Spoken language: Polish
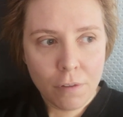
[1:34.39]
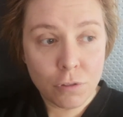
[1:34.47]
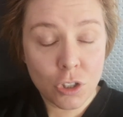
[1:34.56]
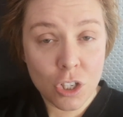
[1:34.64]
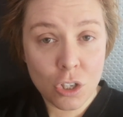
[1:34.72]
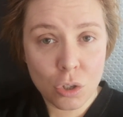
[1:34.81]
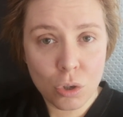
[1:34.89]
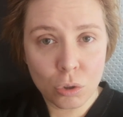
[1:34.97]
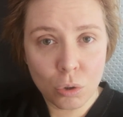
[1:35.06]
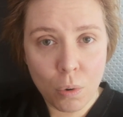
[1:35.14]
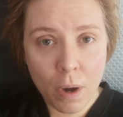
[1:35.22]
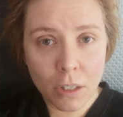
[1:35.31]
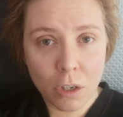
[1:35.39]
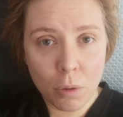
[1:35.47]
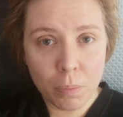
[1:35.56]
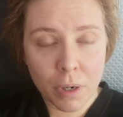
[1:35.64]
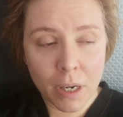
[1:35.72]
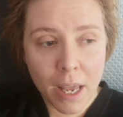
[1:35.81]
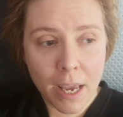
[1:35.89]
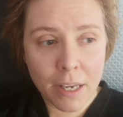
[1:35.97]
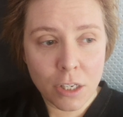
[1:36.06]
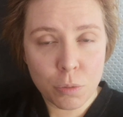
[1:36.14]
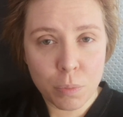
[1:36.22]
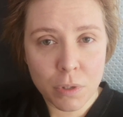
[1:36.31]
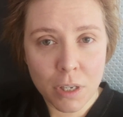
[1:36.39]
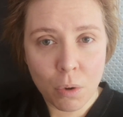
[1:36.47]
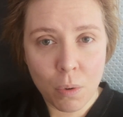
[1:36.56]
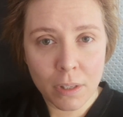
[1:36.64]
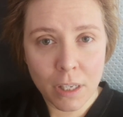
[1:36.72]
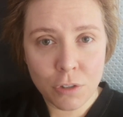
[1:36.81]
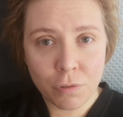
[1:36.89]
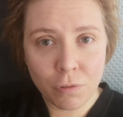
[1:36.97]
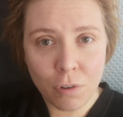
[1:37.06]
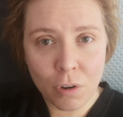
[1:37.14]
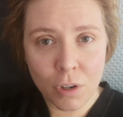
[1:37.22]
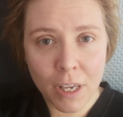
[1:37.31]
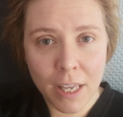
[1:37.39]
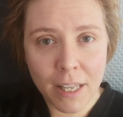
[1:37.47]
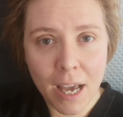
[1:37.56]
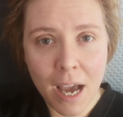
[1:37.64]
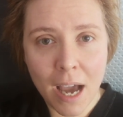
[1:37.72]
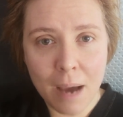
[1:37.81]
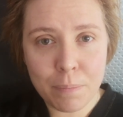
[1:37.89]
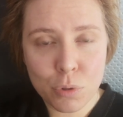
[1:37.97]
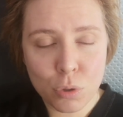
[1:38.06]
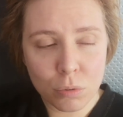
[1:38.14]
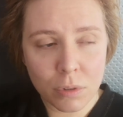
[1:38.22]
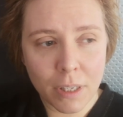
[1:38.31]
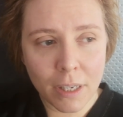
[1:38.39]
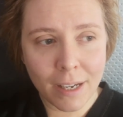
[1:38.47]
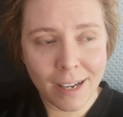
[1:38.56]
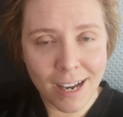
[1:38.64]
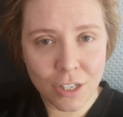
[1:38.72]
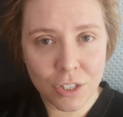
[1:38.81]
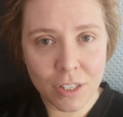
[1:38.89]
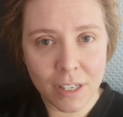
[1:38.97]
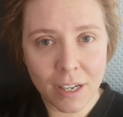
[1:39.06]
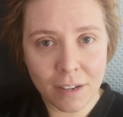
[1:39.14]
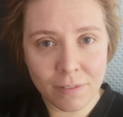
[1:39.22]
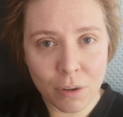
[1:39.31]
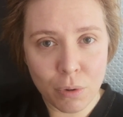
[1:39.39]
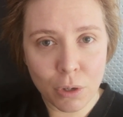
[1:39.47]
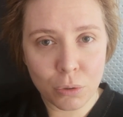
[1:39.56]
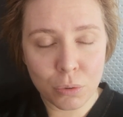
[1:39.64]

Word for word: Wszystko dokładnie obkleić, pozakładać folię na absolutnie każdy kawałek,